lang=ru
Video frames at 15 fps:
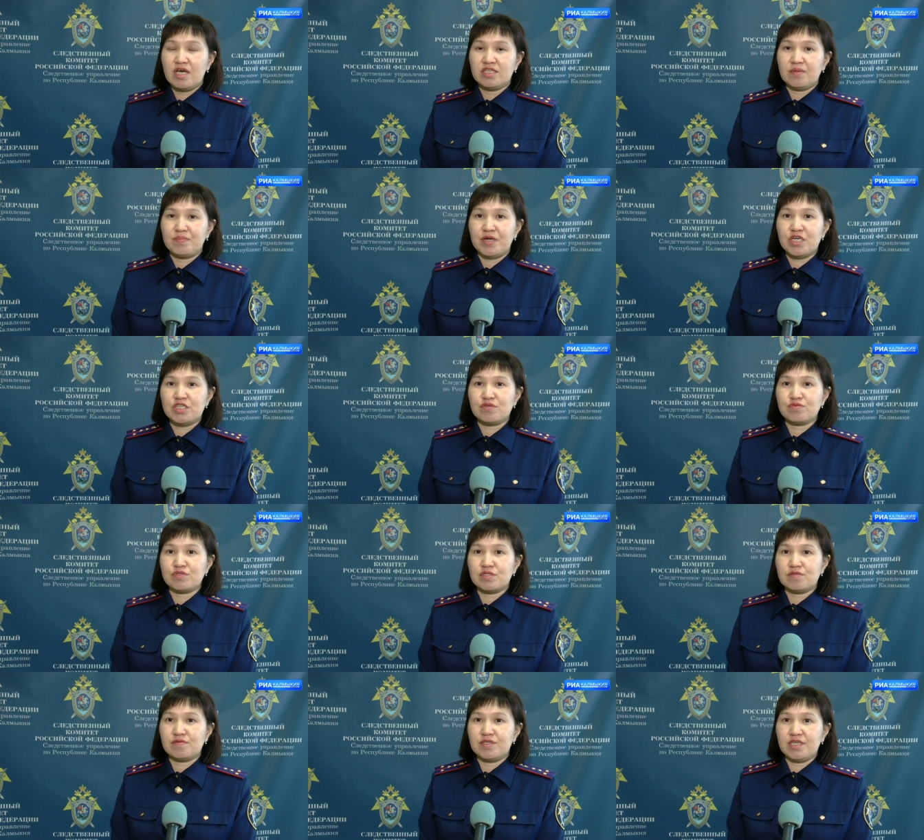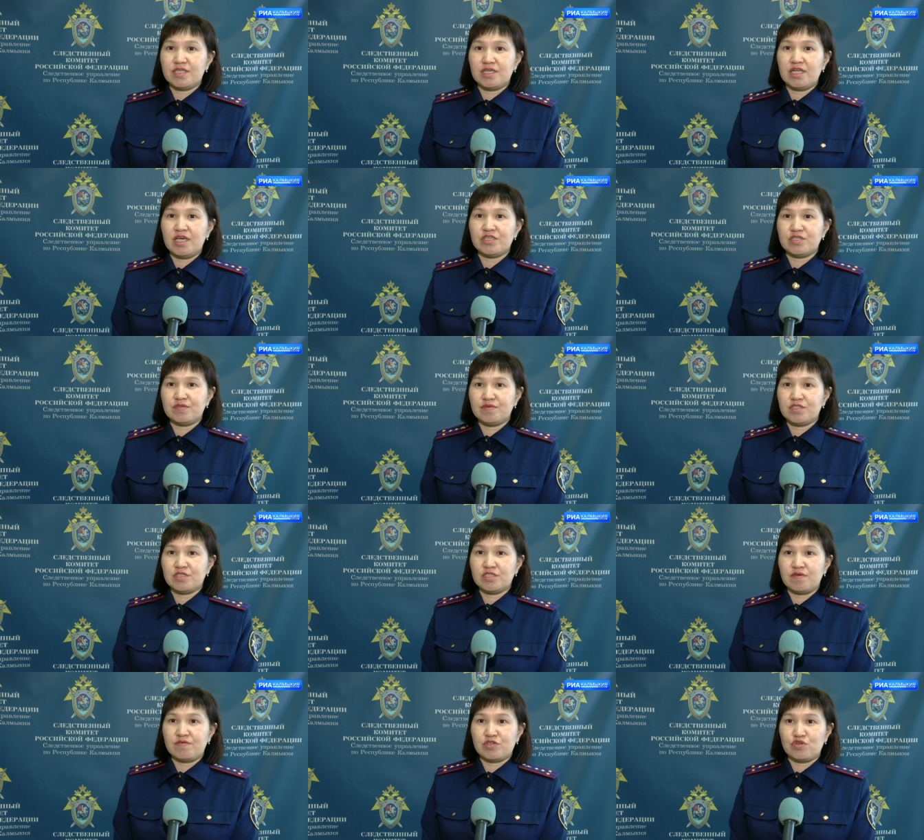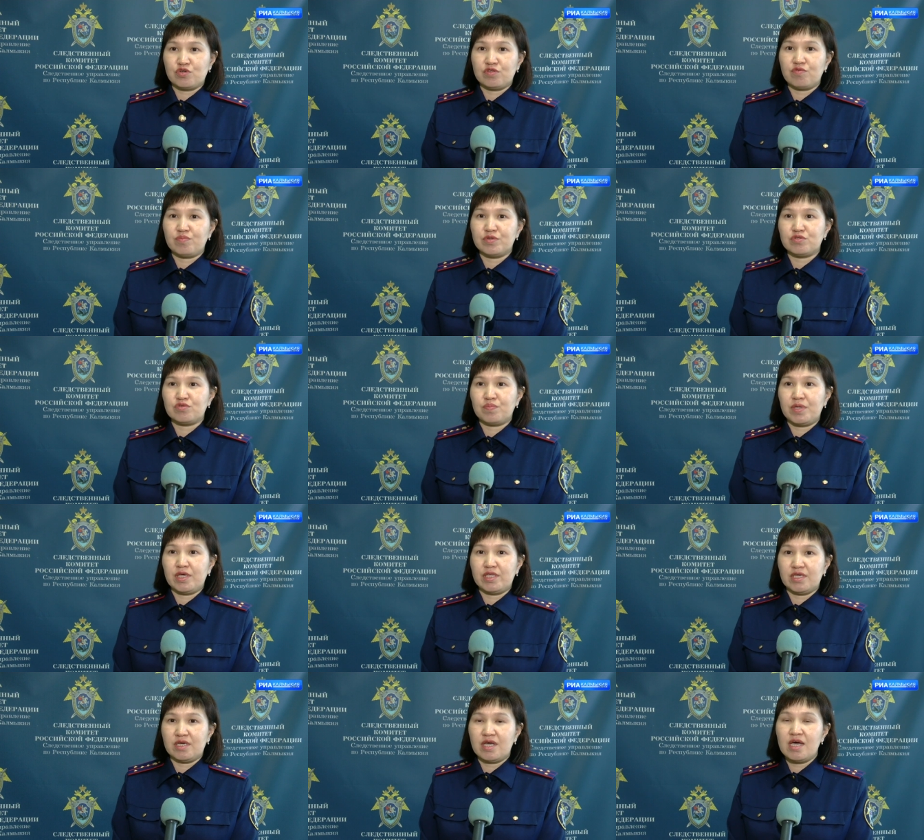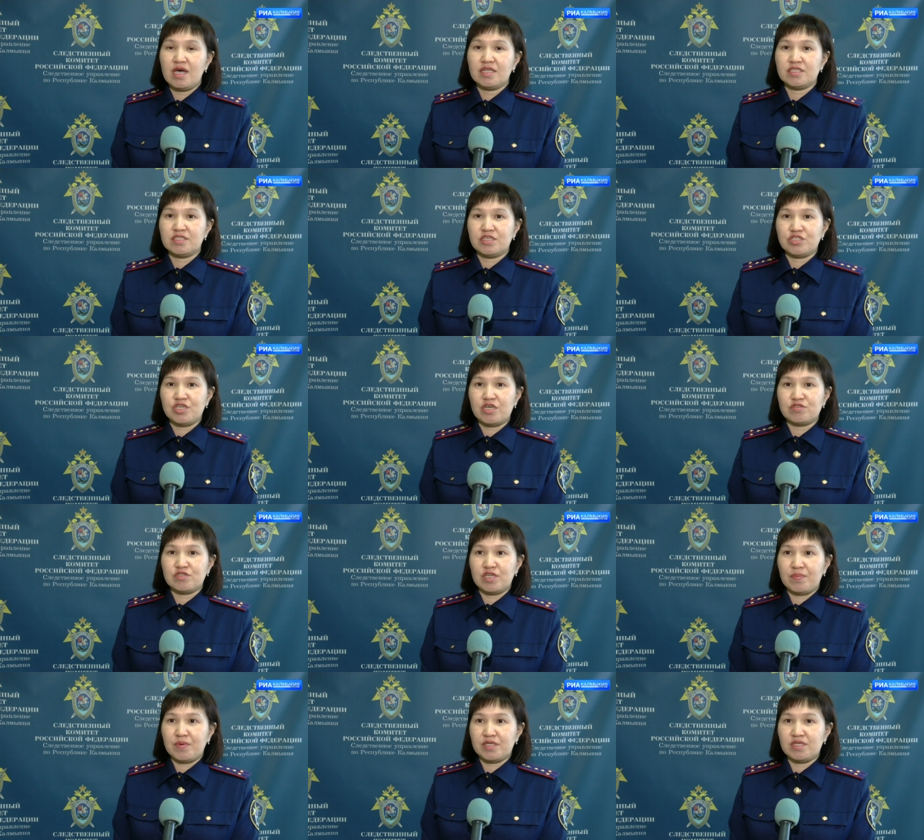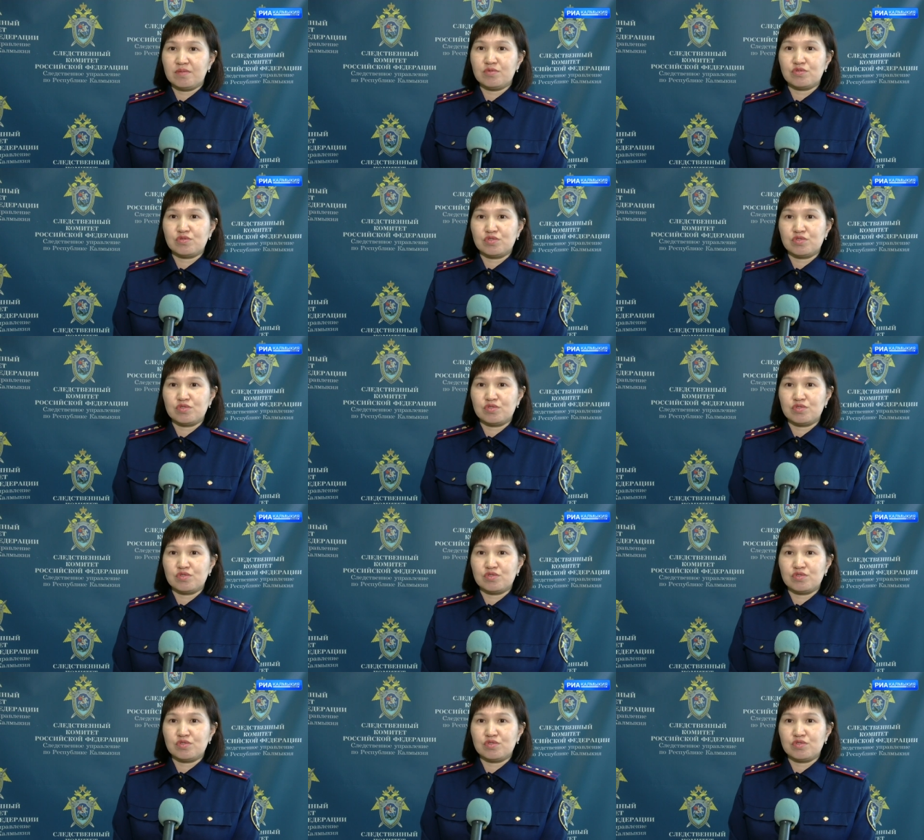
допрашиваются свидетели и очевидцы совершенного преступления, назначаются необходимые